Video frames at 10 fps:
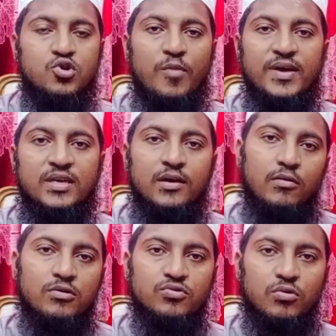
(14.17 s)
সবাইকে
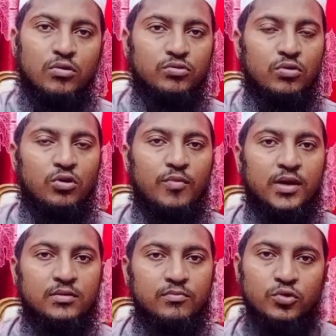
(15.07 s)
অসংখ্য
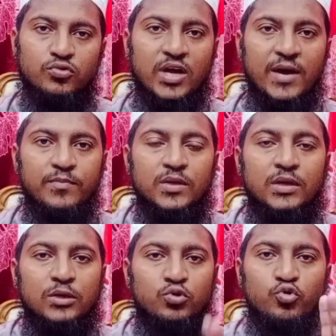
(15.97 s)
ধন্যবাদ বন্ধুরা
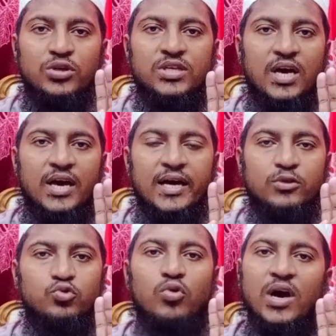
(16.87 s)
দুইটা
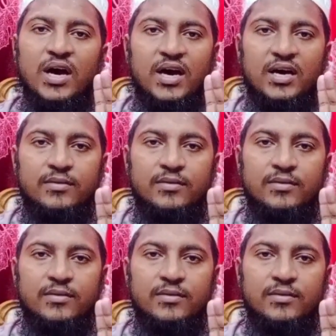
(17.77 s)
দোয়া